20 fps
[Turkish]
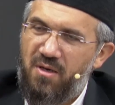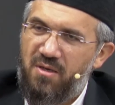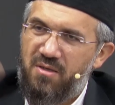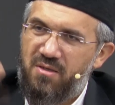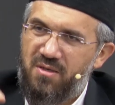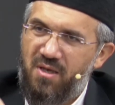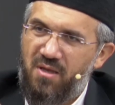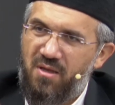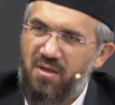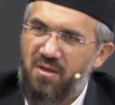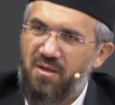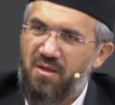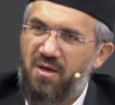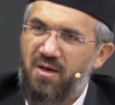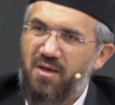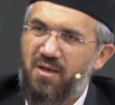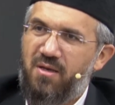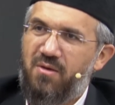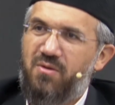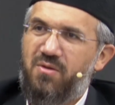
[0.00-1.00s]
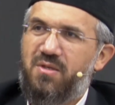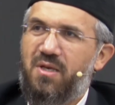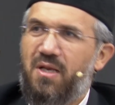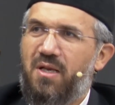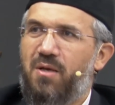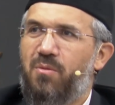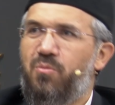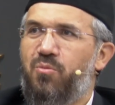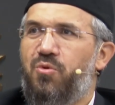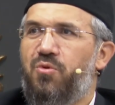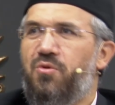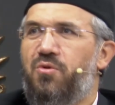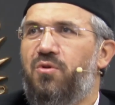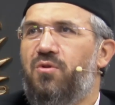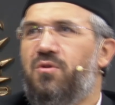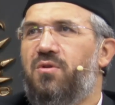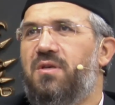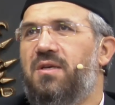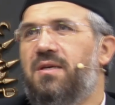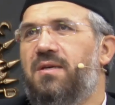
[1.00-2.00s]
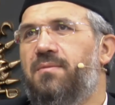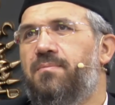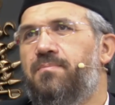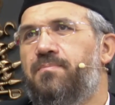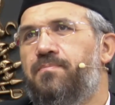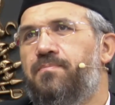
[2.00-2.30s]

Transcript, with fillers: Sallallahu aleyhi ve sellem buyuruyor ki